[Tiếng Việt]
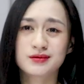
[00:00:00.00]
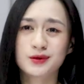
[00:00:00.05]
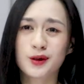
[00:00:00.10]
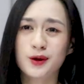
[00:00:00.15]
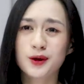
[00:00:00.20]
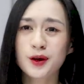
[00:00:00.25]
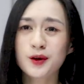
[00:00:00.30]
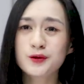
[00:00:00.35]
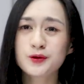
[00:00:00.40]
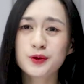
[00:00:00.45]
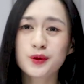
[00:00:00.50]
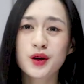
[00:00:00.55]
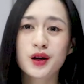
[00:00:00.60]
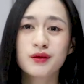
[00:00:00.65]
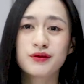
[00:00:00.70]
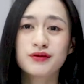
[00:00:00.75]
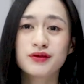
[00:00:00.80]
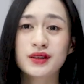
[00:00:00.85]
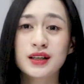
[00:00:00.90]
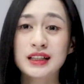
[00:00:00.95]
nó không phù
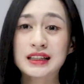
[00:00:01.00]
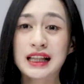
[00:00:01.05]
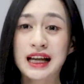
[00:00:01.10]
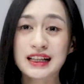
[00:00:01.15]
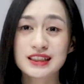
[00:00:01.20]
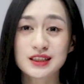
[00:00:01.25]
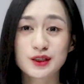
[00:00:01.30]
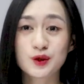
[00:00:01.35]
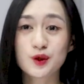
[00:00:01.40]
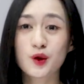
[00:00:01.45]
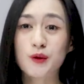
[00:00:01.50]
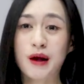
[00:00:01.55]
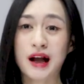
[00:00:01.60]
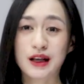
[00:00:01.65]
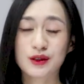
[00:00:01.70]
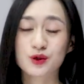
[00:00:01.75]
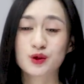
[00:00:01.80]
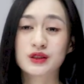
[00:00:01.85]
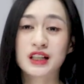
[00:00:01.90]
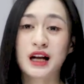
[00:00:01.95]
hợp với tài chính của
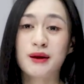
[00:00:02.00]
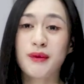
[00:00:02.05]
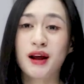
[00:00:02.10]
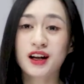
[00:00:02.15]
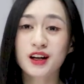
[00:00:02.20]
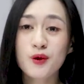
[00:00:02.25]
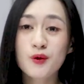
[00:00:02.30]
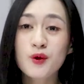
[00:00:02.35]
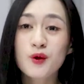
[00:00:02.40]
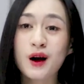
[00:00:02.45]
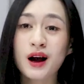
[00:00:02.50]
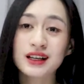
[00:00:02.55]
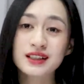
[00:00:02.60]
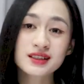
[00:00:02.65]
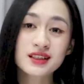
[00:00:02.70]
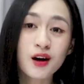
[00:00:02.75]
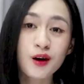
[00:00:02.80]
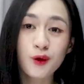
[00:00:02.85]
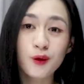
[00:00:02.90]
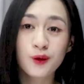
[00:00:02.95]
bạn, dù rằng bạn không quá
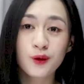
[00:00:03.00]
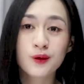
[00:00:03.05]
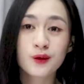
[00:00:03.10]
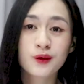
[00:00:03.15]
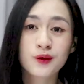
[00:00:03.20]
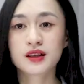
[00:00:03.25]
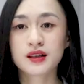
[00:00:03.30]
giàu.